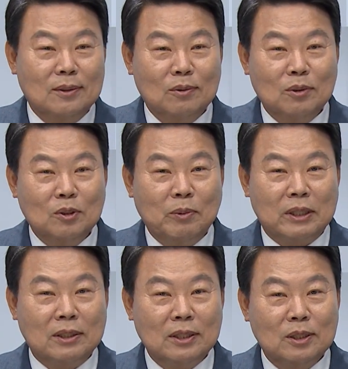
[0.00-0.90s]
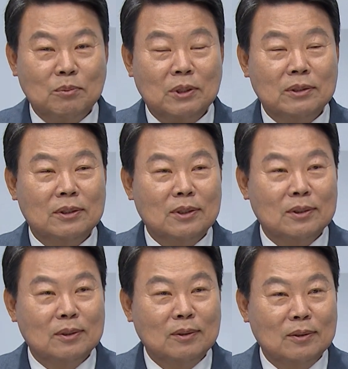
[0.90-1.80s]
또 240억을
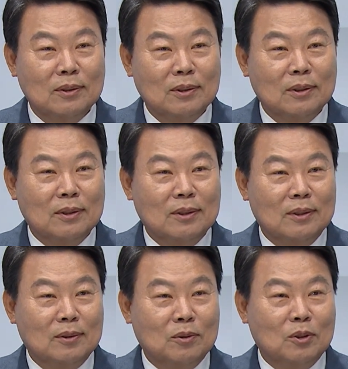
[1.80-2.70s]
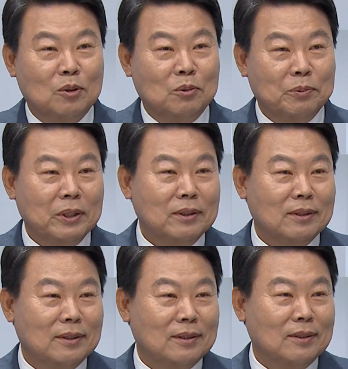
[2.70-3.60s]
들여서 어떻게 보면
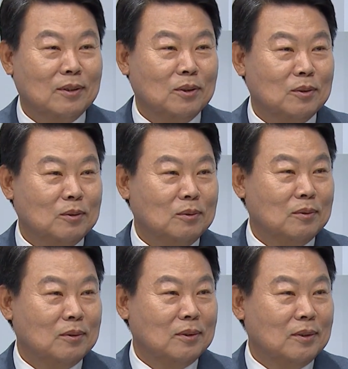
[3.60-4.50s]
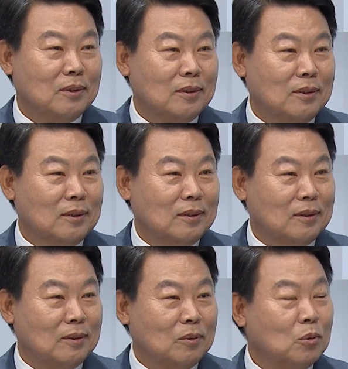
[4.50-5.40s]
거기도
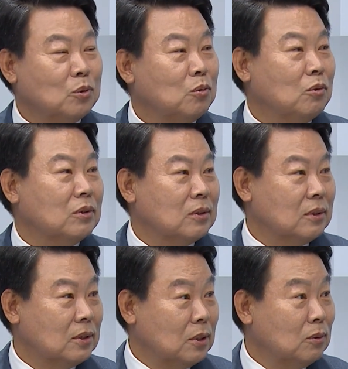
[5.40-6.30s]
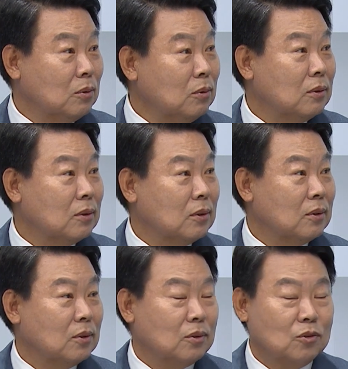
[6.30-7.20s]
어, 호수공원식으로 음.
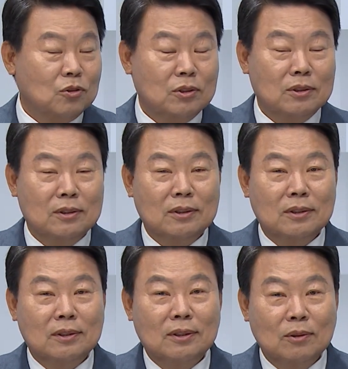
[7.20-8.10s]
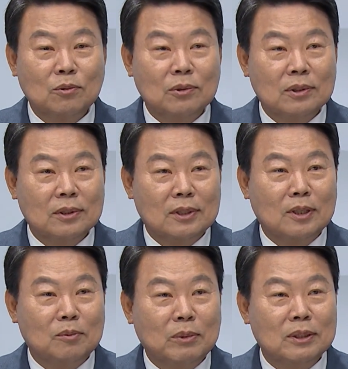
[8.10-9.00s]
어, 추진하고
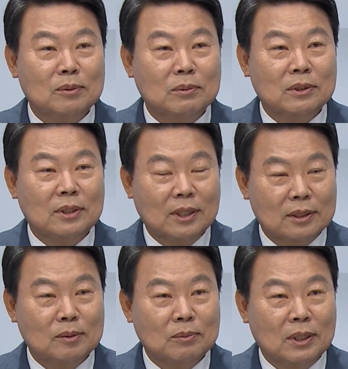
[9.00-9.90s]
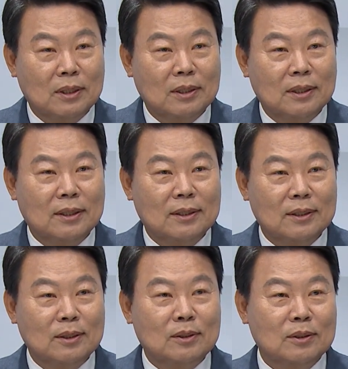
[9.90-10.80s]
있다는 말씀을 드리겠습니다.
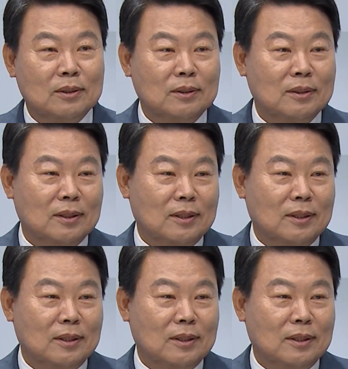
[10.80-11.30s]
이렇듯